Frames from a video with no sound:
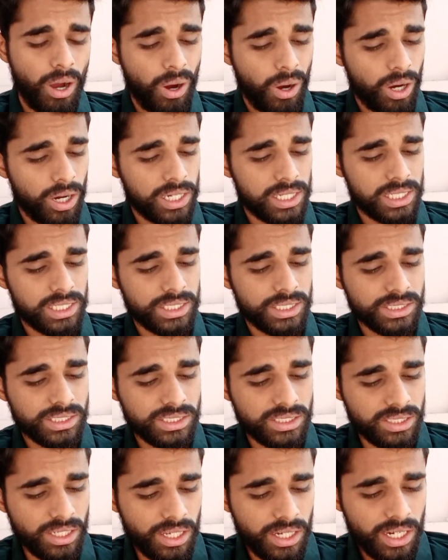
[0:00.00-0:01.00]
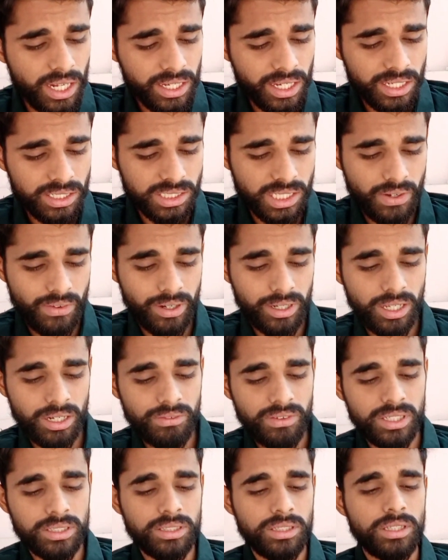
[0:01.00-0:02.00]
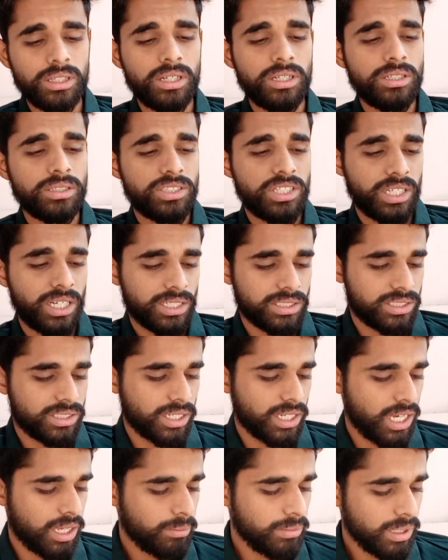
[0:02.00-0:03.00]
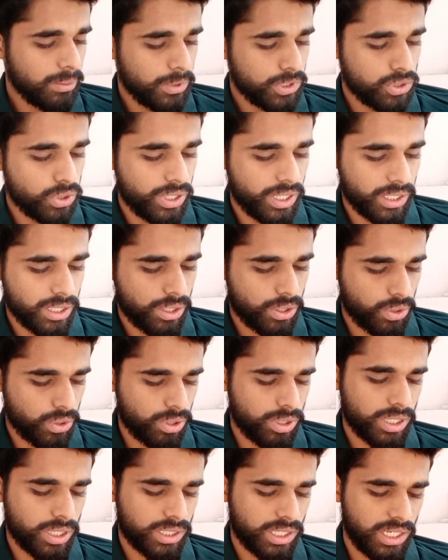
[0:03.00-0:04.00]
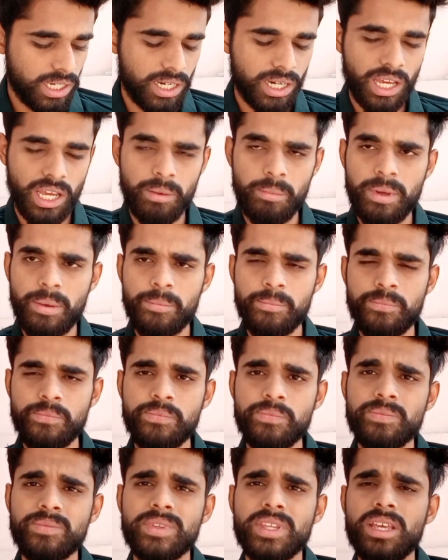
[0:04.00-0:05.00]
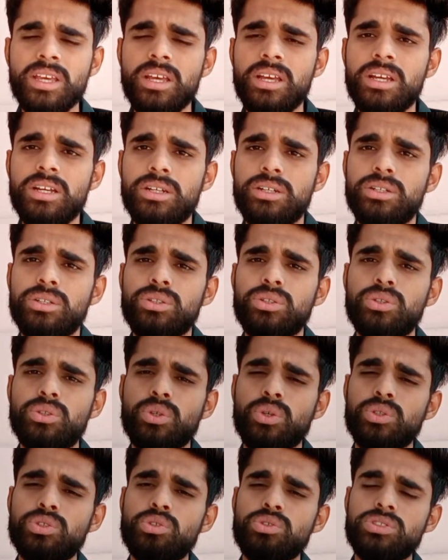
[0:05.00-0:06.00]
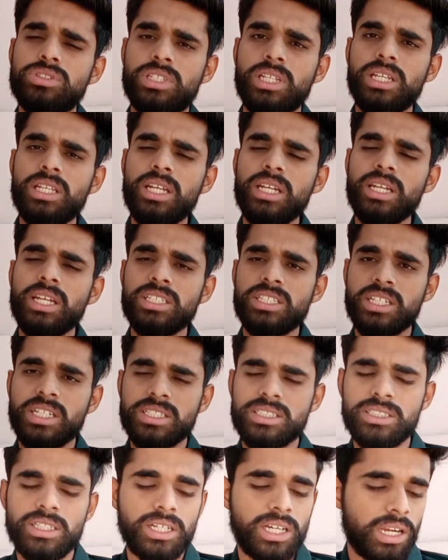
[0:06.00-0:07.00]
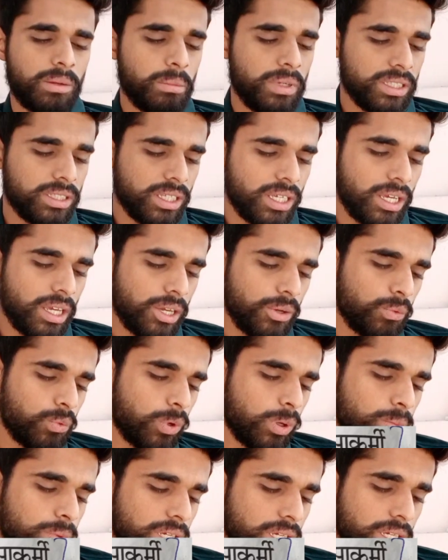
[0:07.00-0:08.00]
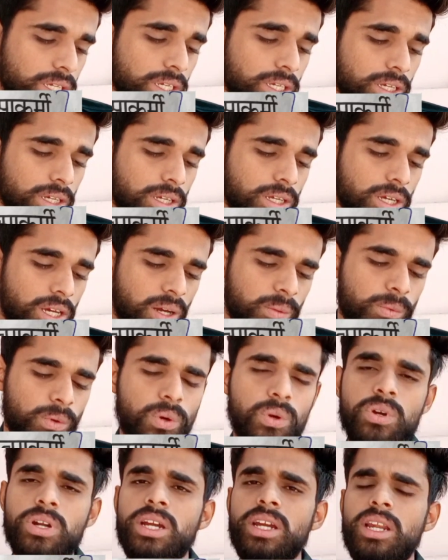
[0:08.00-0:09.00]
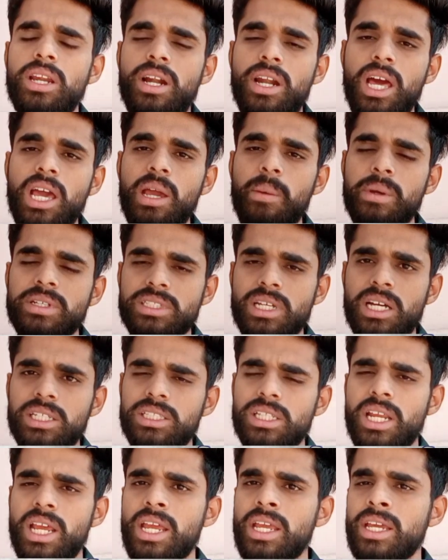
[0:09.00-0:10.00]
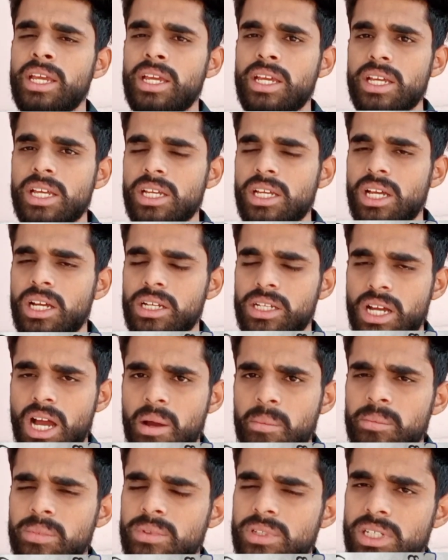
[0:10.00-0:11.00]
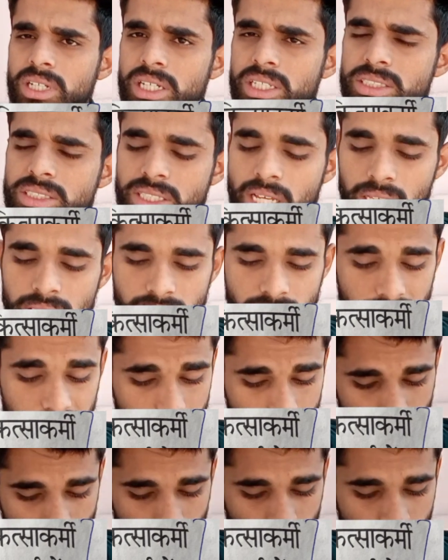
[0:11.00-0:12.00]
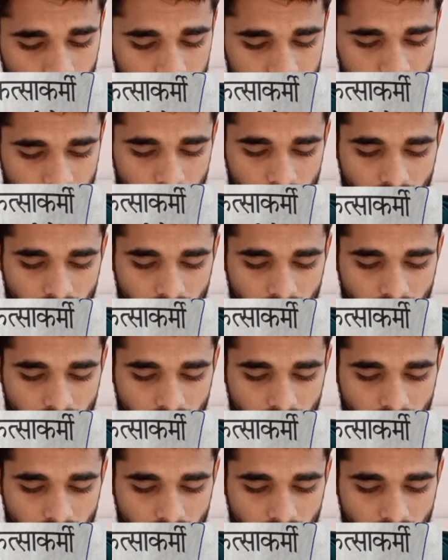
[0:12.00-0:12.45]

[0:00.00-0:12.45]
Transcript: और सेना के सेवानिवृत्त चिकित्साकर्मी भी जुटेंगे कोरोना की लड़ाई में तो जो सेना के चिकित्साकर्मी थे वो भी अब कोरोना की लड़ाई में साथ रहेंगे काम साथ देंगे कोरोना से